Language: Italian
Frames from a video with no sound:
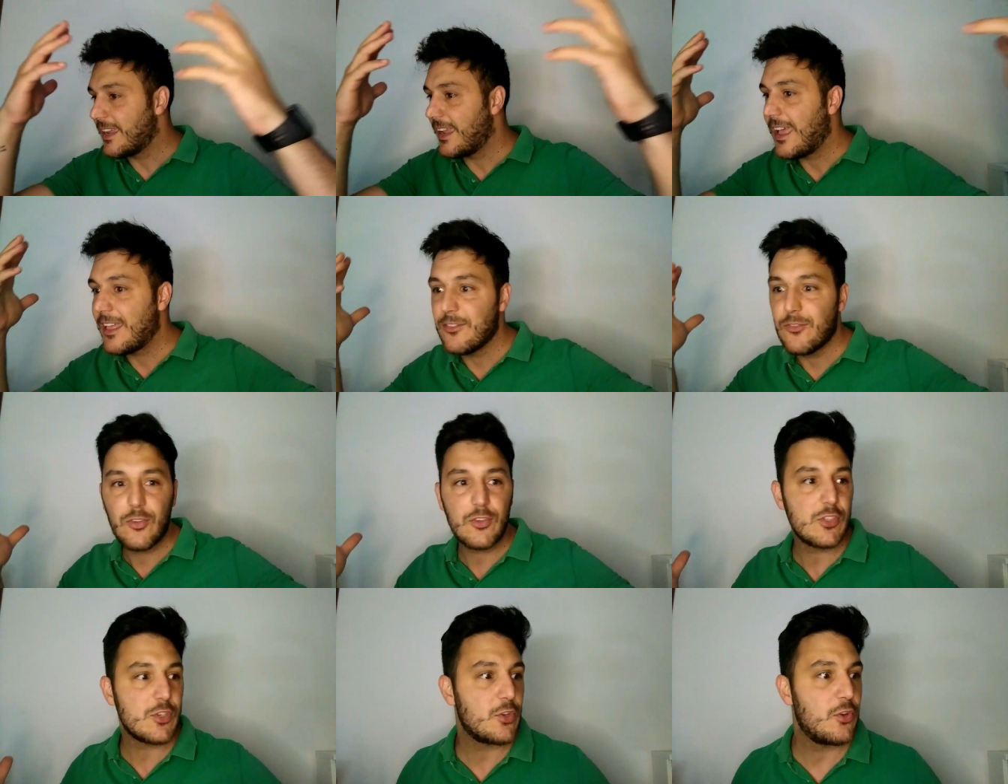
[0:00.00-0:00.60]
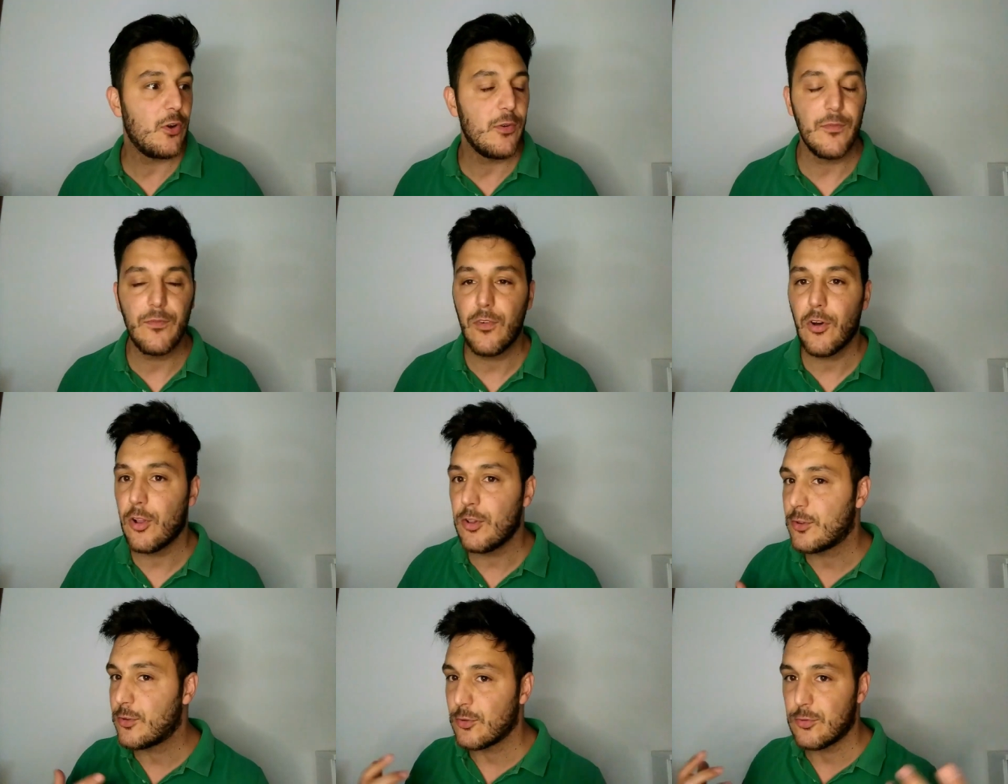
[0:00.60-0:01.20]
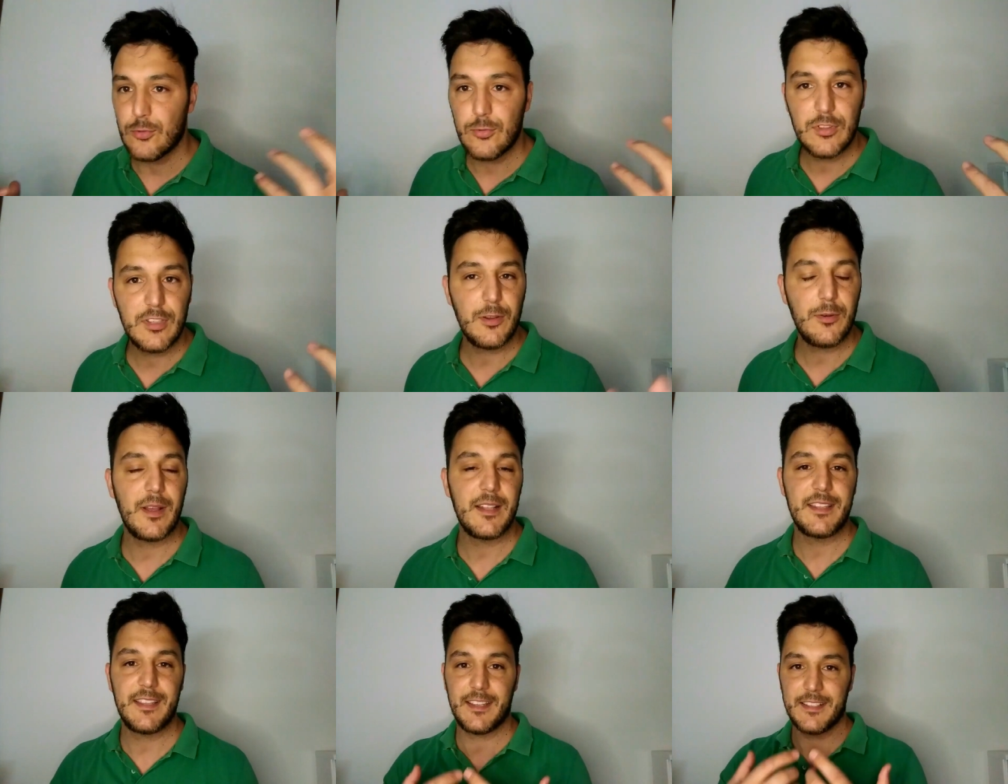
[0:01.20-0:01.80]
che hanno sconvolto tutti
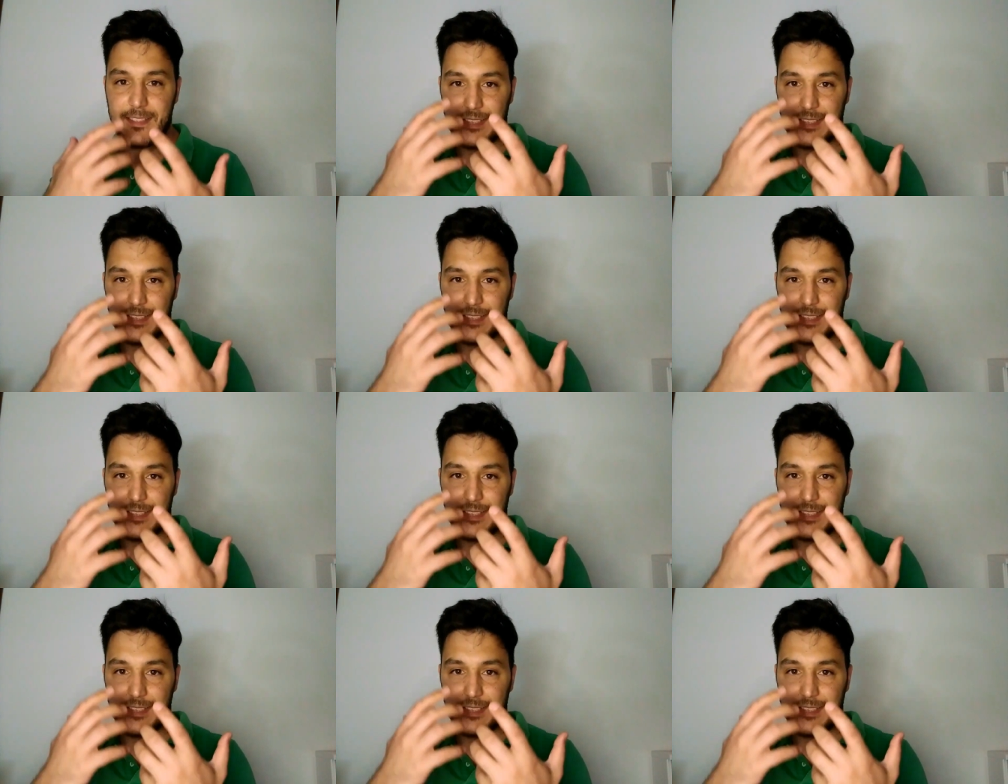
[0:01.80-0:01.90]
quanti,